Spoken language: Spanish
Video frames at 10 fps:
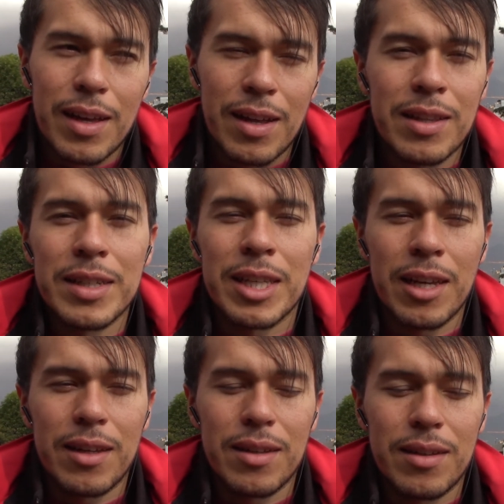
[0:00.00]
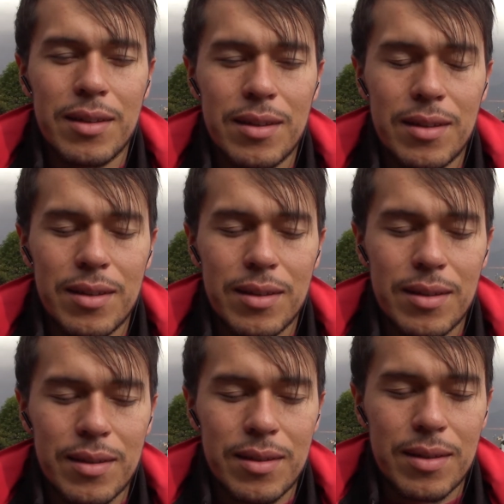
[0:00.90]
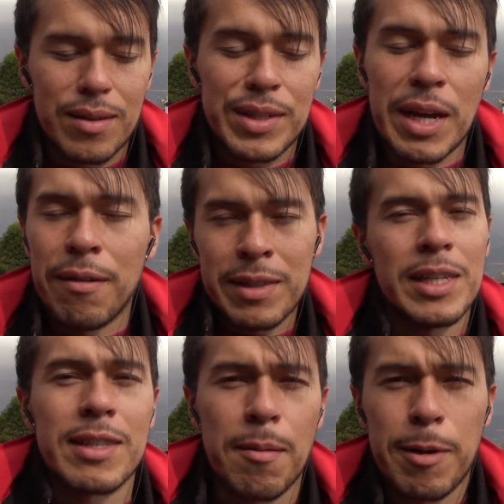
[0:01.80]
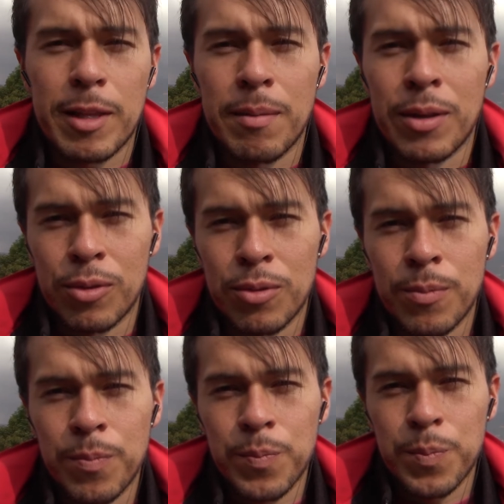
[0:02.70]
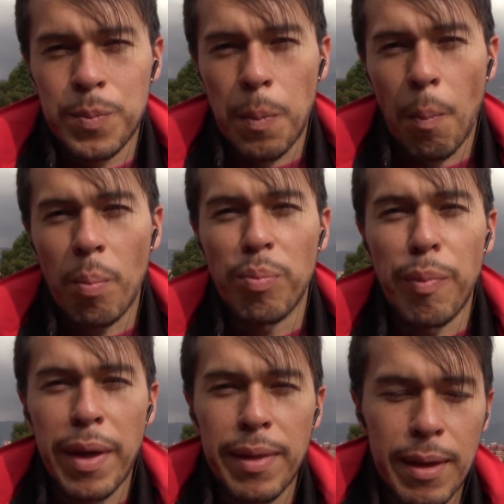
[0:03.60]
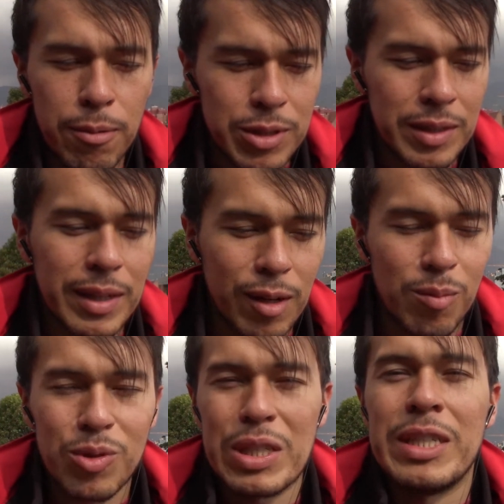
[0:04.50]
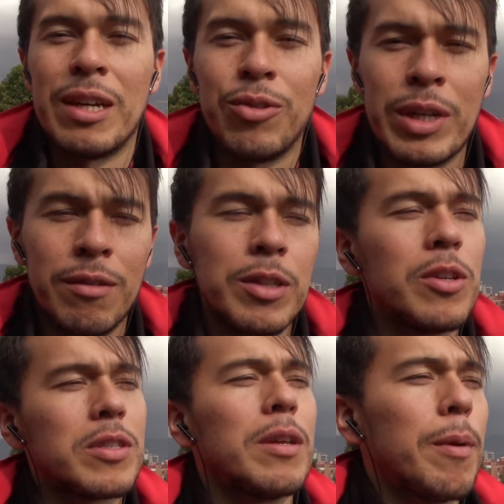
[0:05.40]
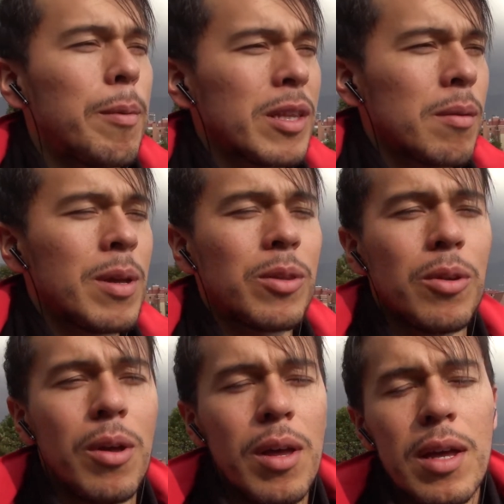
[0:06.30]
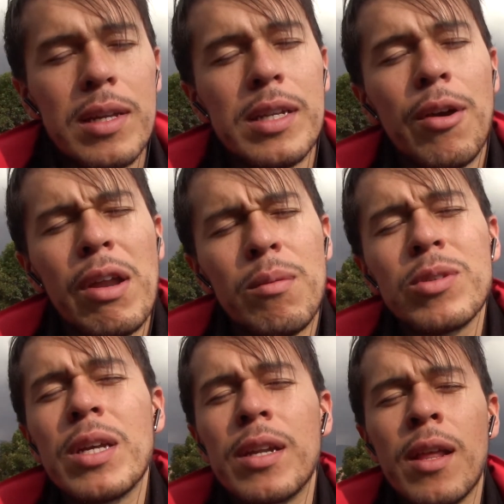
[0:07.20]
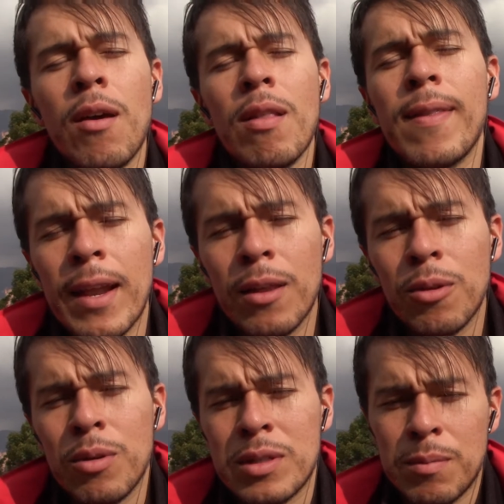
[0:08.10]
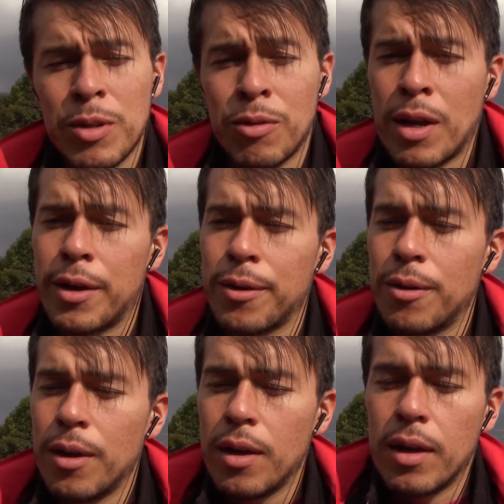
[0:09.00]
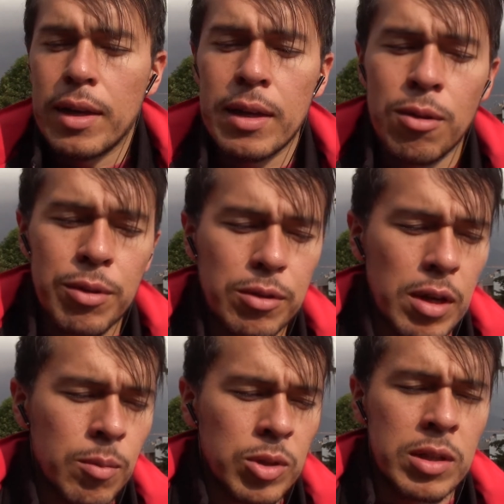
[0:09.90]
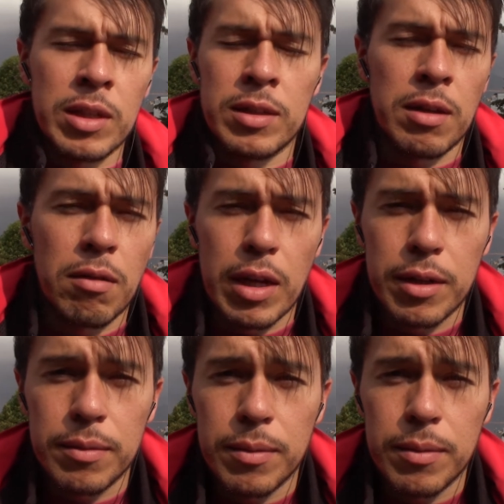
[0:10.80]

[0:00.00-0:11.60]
él dice, ya vendí este apartamento. Me debo sentir como si ya hubiera vendido este apartamento, ya hubiéramos cerrado el trato con ese millonario y lo único que vamos a hacer es hablar.